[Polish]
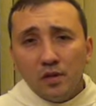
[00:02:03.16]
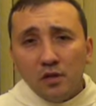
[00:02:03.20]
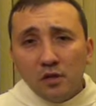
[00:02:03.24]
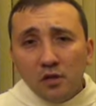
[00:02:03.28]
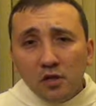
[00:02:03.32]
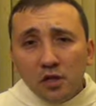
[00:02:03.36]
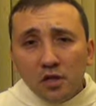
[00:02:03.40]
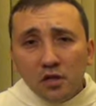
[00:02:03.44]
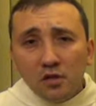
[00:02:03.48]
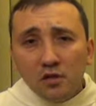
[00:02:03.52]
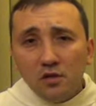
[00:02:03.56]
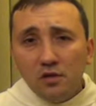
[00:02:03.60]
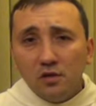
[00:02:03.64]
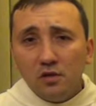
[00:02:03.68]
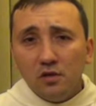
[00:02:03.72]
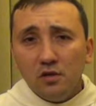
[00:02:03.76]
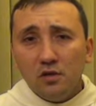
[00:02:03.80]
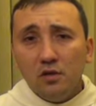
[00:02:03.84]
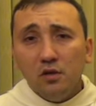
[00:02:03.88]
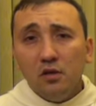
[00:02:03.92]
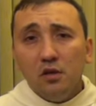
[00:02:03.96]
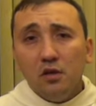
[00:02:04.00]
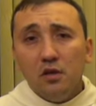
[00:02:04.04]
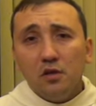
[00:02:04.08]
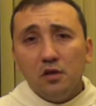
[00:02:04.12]

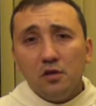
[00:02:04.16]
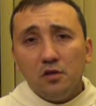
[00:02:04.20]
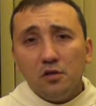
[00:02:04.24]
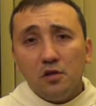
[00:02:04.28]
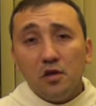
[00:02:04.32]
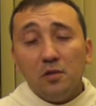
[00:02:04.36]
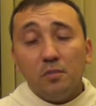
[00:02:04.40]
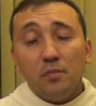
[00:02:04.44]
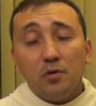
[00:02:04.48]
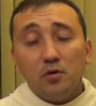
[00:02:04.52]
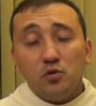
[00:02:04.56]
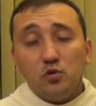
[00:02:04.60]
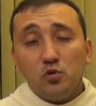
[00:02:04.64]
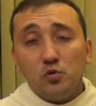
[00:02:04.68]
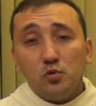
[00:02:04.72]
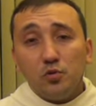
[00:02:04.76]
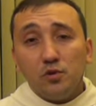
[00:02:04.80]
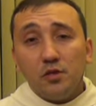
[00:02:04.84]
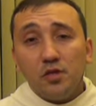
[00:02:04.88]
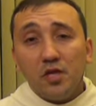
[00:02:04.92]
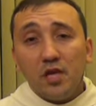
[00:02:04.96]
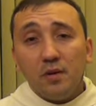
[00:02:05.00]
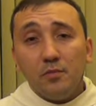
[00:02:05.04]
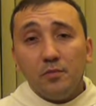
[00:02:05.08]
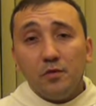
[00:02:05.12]
nigdy nie poczuł
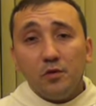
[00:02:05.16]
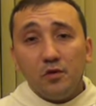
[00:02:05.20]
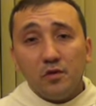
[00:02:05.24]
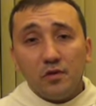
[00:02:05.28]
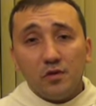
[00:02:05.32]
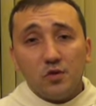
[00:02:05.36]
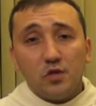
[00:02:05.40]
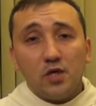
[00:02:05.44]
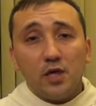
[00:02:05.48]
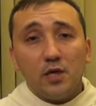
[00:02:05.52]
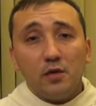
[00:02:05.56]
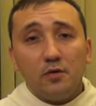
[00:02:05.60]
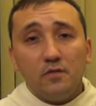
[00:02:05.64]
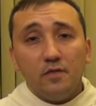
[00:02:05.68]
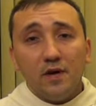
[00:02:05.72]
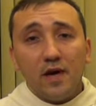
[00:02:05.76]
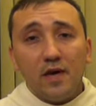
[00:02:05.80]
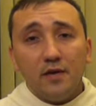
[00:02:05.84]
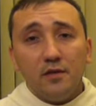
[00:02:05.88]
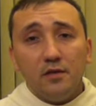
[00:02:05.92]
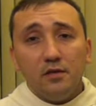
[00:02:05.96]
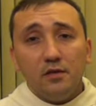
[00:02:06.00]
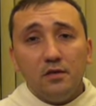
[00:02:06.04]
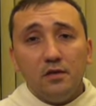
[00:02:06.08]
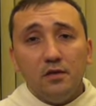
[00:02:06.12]
się nami
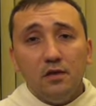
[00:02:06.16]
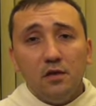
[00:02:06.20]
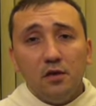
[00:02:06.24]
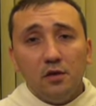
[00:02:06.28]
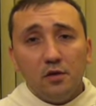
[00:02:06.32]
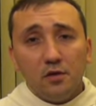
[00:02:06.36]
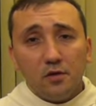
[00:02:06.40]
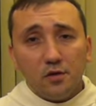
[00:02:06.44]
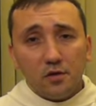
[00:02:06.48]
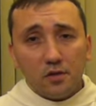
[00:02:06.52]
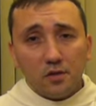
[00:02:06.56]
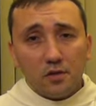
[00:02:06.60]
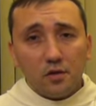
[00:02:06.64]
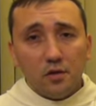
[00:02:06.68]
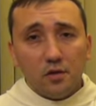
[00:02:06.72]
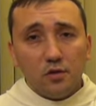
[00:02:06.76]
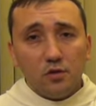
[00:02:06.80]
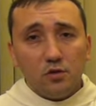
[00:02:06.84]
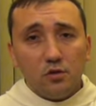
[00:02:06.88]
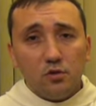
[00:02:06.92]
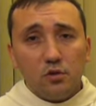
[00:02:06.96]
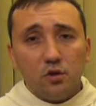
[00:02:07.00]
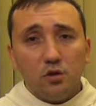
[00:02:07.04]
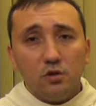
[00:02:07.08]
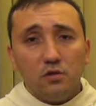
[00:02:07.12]
rozczarowany,
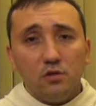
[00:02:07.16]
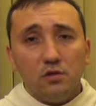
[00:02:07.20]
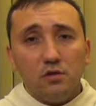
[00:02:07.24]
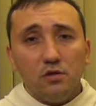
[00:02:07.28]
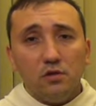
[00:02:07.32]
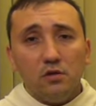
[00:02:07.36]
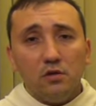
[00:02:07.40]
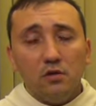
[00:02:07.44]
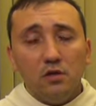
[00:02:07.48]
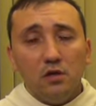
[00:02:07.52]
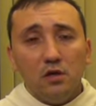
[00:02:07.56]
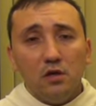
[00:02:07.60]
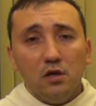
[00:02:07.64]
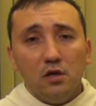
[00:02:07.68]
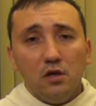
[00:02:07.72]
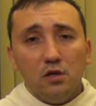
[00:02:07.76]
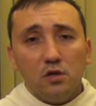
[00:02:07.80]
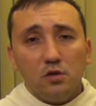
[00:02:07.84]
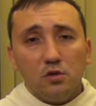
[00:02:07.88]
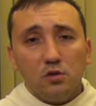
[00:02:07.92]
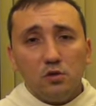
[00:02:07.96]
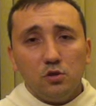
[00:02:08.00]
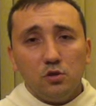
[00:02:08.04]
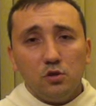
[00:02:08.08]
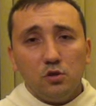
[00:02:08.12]
rozgoryczony
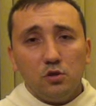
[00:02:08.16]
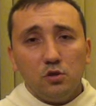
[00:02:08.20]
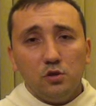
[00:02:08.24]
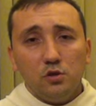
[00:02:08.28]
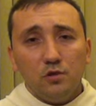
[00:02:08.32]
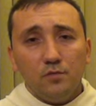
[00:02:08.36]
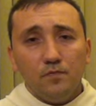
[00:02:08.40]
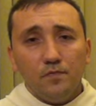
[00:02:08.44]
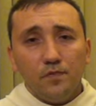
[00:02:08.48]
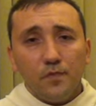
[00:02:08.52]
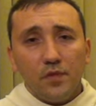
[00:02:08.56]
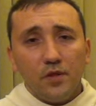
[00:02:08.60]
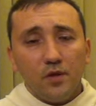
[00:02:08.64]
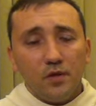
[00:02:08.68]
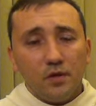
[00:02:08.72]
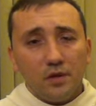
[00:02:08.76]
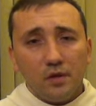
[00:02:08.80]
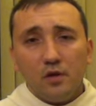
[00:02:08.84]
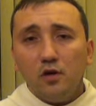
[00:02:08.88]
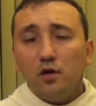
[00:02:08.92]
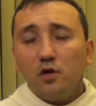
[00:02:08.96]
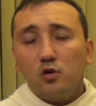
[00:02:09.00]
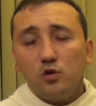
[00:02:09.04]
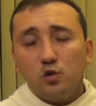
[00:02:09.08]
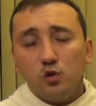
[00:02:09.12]
czy
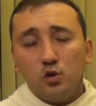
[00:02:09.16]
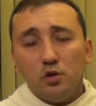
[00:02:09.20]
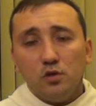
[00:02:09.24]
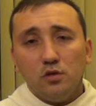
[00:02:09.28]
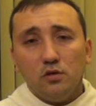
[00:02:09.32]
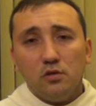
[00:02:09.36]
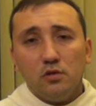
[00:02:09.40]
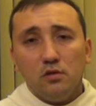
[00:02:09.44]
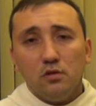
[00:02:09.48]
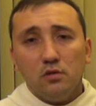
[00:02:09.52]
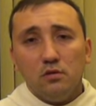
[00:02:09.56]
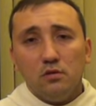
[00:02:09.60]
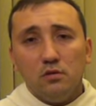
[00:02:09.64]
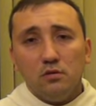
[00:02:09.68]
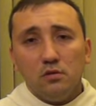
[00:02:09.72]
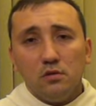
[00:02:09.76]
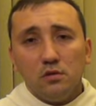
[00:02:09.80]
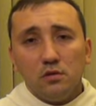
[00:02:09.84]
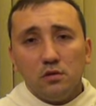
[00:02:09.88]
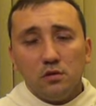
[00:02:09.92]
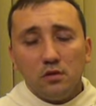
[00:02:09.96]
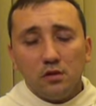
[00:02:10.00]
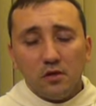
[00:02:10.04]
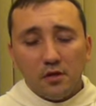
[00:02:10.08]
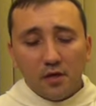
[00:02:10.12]
zgorszony.
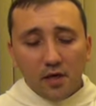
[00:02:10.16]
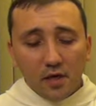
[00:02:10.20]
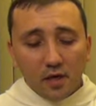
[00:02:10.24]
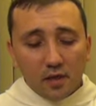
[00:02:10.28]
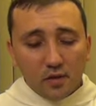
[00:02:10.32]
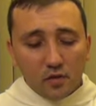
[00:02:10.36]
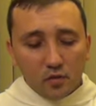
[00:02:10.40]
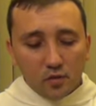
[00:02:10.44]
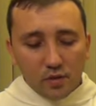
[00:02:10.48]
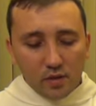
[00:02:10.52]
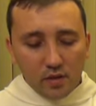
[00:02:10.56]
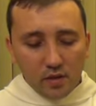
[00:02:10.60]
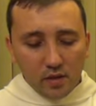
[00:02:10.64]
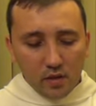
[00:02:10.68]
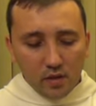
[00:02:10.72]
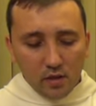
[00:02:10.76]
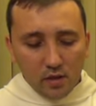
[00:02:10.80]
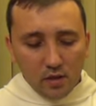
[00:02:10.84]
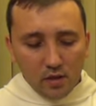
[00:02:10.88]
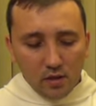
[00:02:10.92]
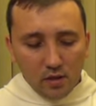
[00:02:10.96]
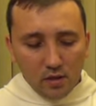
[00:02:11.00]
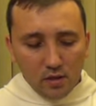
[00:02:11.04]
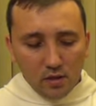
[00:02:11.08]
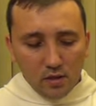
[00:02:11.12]
Jezus
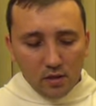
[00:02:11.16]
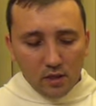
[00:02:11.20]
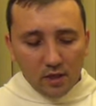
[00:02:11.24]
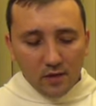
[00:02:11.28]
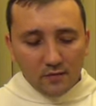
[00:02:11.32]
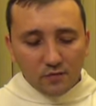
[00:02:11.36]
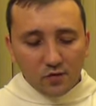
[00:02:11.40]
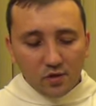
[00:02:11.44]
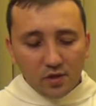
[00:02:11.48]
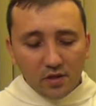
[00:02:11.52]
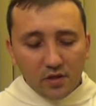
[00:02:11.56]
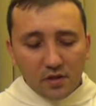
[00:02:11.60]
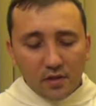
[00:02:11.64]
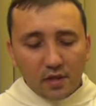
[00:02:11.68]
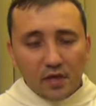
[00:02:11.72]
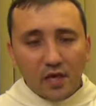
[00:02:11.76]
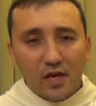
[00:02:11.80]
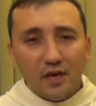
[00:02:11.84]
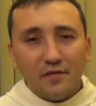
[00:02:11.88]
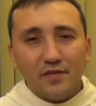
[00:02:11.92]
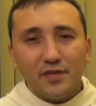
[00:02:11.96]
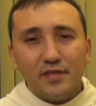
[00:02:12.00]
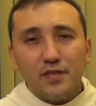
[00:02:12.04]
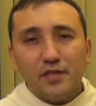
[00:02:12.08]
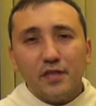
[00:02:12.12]
na wszystkie,
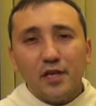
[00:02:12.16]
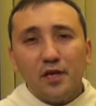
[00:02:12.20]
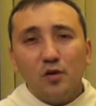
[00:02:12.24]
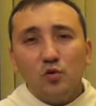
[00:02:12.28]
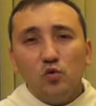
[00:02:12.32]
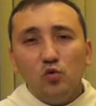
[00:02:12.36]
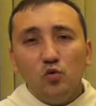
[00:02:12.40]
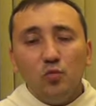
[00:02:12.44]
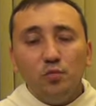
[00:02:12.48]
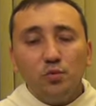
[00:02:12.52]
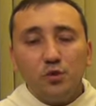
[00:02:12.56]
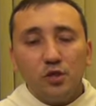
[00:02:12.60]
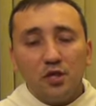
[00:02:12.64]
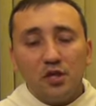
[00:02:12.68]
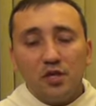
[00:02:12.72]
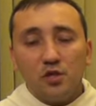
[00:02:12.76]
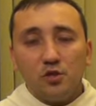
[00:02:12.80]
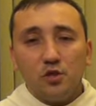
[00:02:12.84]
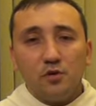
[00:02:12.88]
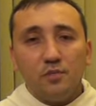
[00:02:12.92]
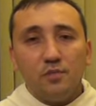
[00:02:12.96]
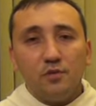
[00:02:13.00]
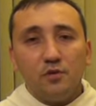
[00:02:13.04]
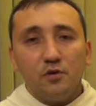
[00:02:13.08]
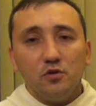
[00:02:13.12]
nawet najgłupsze
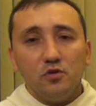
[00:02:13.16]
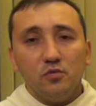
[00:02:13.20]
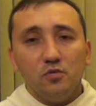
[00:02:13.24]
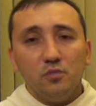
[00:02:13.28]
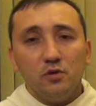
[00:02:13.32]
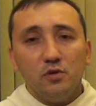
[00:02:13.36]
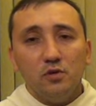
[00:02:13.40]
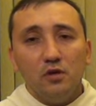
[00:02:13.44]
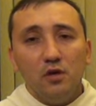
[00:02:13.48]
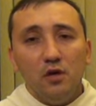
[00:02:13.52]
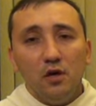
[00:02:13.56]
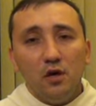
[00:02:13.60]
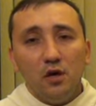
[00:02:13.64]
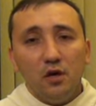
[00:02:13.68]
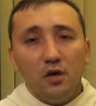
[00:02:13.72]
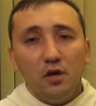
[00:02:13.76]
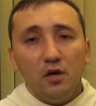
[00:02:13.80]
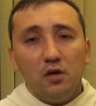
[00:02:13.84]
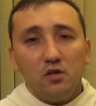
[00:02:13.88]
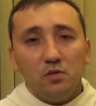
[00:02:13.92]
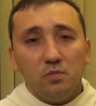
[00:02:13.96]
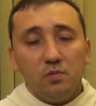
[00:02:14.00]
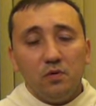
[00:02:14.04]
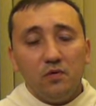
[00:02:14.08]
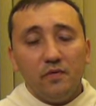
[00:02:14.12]
nasze prośby
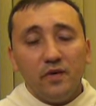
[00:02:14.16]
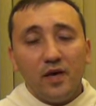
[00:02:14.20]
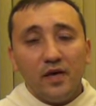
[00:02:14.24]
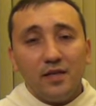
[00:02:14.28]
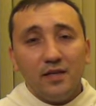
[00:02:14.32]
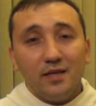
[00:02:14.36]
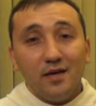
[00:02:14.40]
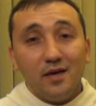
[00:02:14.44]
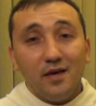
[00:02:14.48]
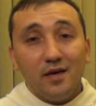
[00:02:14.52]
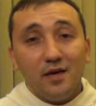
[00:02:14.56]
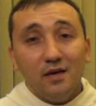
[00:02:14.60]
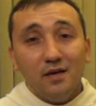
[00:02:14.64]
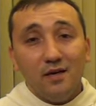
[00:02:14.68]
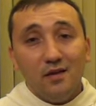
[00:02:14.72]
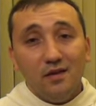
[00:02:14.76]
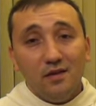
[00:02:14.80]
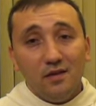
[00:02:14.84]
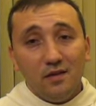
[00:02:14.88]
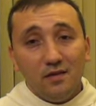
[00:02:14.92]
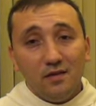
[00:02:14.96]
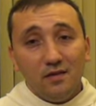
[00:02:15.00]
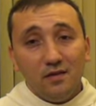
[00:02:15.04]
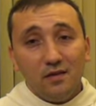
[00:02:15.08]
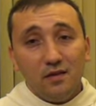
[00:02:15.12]
odpowiada
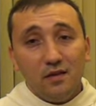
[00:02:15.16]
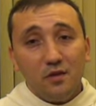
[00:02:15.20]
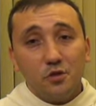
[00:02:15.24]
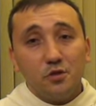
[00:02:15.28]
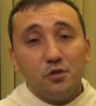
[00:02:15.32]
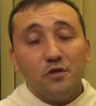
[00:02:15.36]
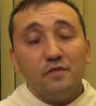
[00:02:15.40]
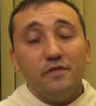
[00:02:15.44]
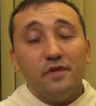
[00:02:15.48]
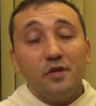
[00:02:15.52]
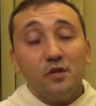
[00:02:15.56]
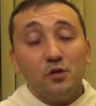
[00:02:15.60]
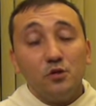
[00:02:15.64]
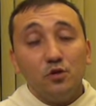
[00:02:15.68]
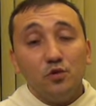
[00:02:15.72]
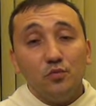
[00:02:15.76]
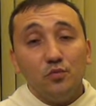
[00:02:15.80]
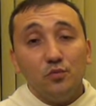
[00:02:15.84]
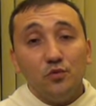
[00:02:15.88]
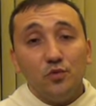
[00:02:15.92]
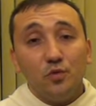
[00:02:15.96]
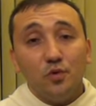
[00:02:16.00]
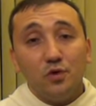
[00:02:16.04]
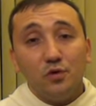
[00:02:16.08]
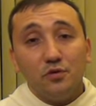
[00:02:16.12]
jeszcze większą
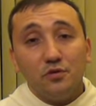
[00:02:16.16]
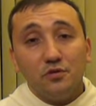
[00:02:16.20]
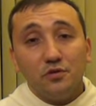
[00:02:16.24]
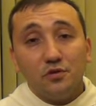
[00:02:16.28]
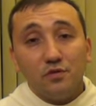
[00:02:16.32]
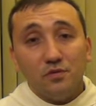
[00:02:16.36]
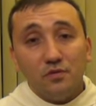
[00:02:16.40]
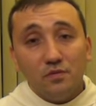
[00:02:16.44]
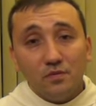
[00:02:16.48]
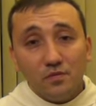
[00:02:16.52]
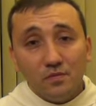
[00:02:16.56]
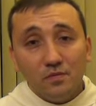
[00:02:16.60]
miłością.